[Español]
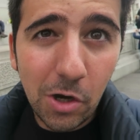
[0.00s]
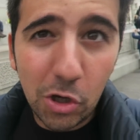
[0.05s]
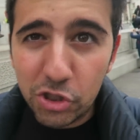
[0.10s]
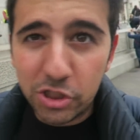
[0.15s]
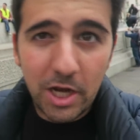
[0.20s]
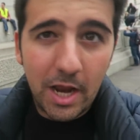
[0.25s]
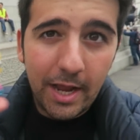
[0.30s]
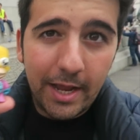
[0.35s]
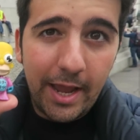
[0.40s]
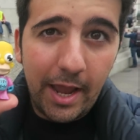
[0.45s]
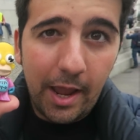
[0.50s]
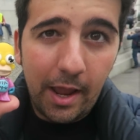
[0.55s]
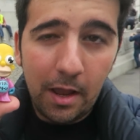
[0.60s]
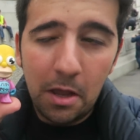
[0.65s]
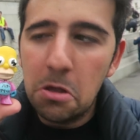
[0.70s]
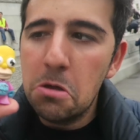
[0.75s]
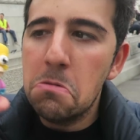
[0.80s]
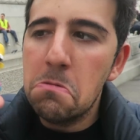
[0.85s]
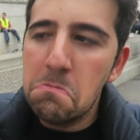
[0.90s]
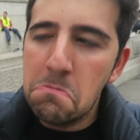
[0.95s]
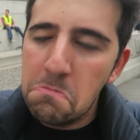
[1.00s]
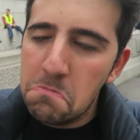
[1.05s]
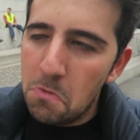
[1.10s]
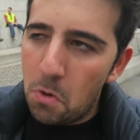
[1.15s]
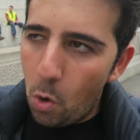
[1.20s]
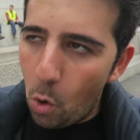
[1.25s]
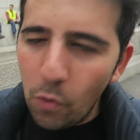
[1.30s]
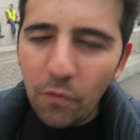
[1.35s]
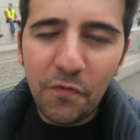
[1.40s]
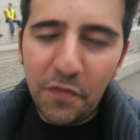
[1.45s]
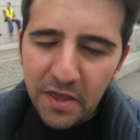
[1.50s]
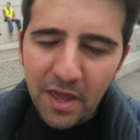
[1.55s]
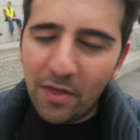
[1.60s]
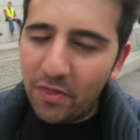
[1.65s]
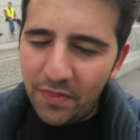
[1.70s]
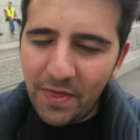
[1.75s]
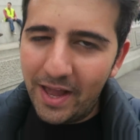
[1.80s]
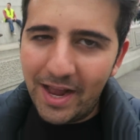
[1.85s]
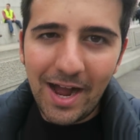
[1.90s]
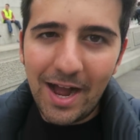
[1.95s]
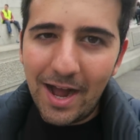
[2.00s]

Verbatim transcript: O sea que, un 10 de